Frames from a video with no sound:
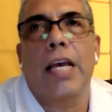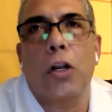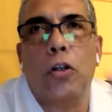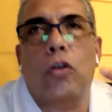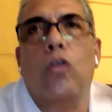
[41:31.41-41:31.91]

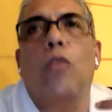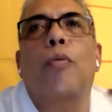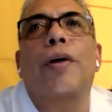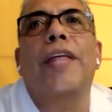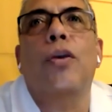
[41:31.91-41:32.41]
el otro
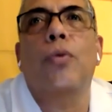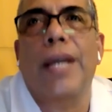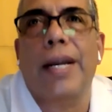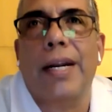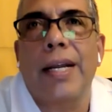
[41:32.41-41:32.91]
ojo puede
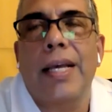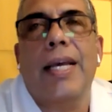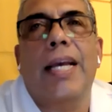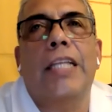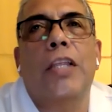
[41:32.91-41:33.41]
ayudar.
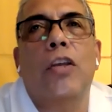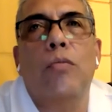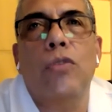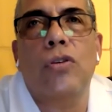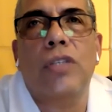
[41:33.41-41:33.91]
He
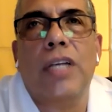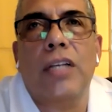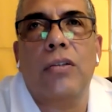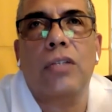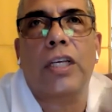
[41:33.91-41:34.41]
tenido muchos
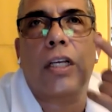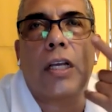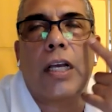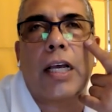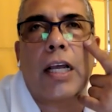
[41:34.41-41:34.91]
casos
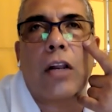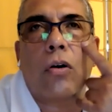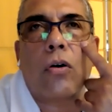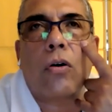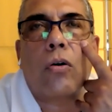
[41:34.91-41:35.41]
que el
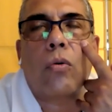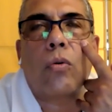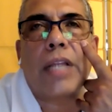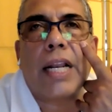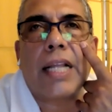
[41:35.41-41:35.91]
ojo
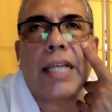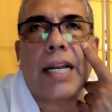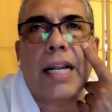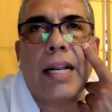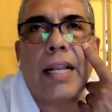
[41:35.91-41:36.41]

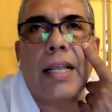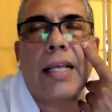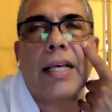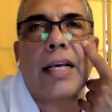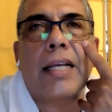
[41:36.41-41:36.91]
unilateral
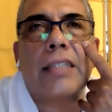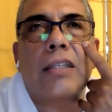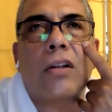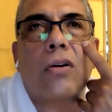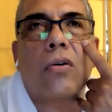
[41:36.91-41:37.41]

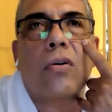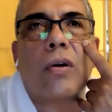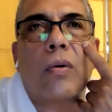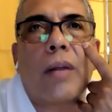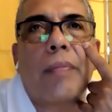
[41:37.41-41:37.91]
es el ojo
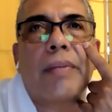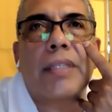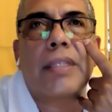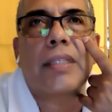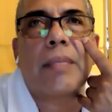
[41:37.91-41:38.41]
con el cual el
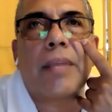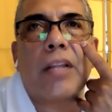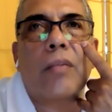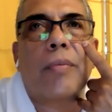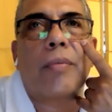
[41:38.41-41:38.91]
paciente está
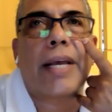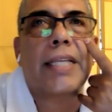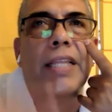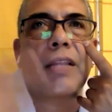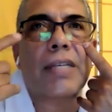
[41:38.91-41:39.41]
mirando porque
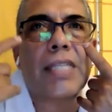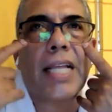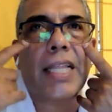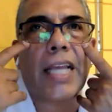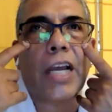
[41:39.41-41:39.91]
ha tenido
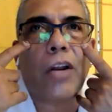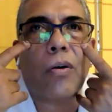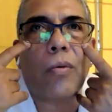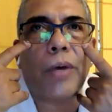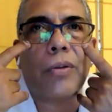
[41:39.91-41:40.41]
accidente en el
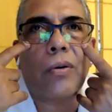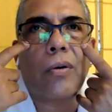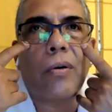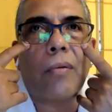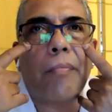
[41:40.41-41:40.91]
ojo bueno
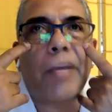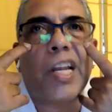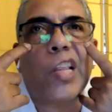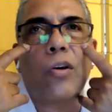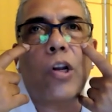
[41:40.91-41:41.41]

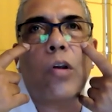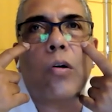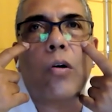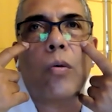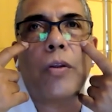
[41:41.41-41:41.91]
perdió
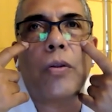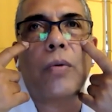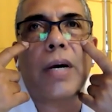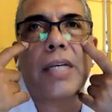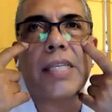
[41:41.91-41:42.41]
el ojo bueno
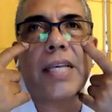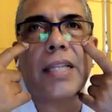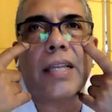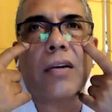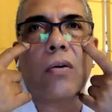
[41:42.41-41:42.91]
en un
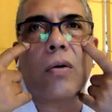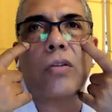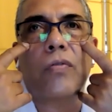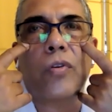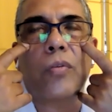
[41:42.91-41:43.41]
accidente,
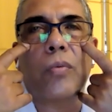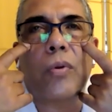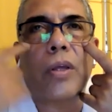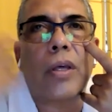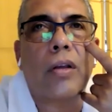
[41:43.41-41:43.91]
jugando
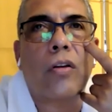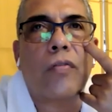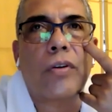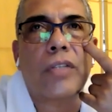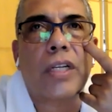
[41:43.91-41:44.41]
fútbol, eh, en
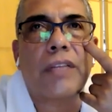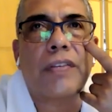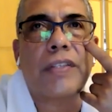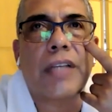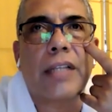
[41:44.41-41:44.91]
los fuegos
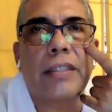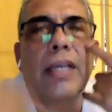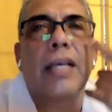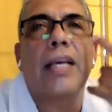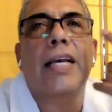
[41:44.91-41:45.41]
artificiales.
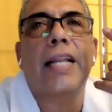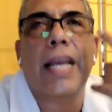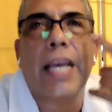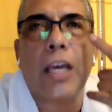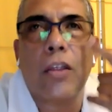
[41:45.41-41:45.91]

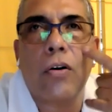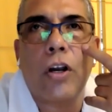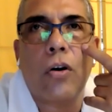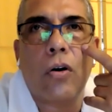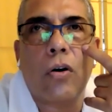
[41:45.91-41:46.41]
Le
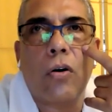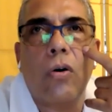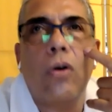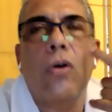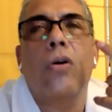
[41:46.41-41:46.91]
quedó el
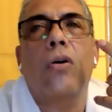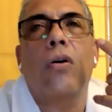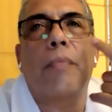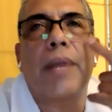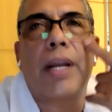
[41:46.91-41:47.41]
ojo
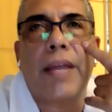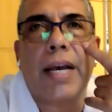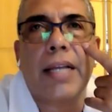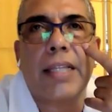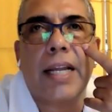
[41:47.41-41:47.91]
operado
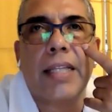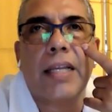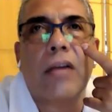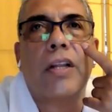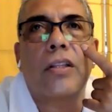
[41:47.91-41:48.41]
de
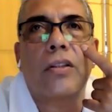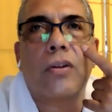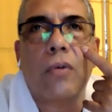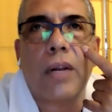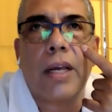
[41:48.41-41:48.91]
catarata con lente
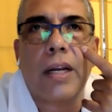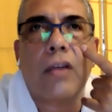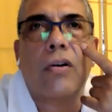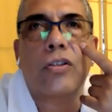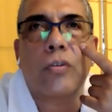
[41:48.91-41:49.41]
intraocular
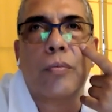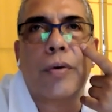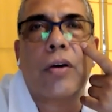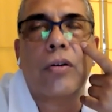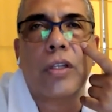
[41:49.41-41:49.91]
y con eso
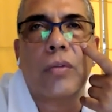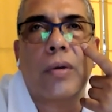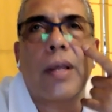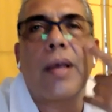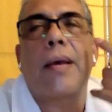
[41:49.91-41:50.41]
puede
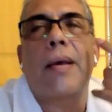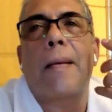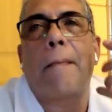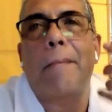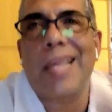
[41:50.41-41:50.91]
continuar
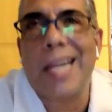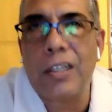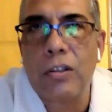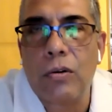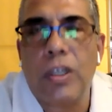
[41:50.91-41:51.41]

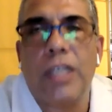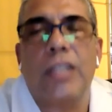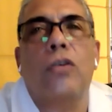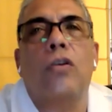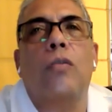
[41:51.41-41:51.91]
mirando
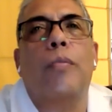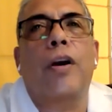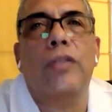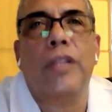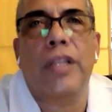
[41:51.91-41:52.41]
y ese ojo
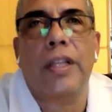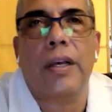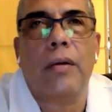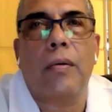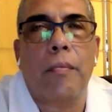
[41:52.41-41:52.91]
puede
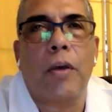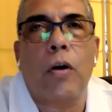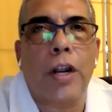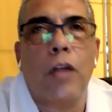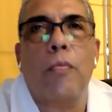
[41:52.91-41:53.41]

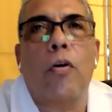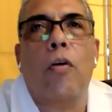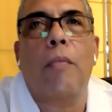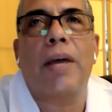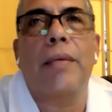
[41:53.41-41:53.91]
mejorar un
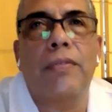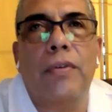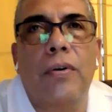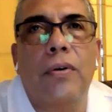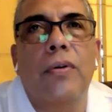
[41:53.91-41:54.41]
poco más de
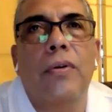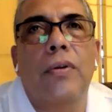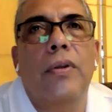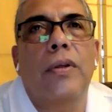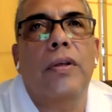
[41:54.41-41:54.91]
visión.
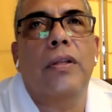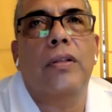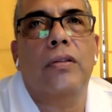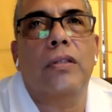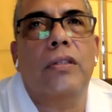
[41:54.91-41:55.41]

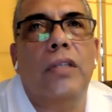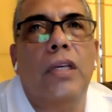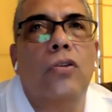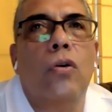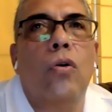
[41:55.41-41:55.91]
Entonces
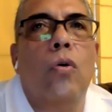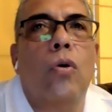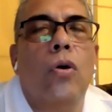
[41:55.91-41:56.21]
sí, son,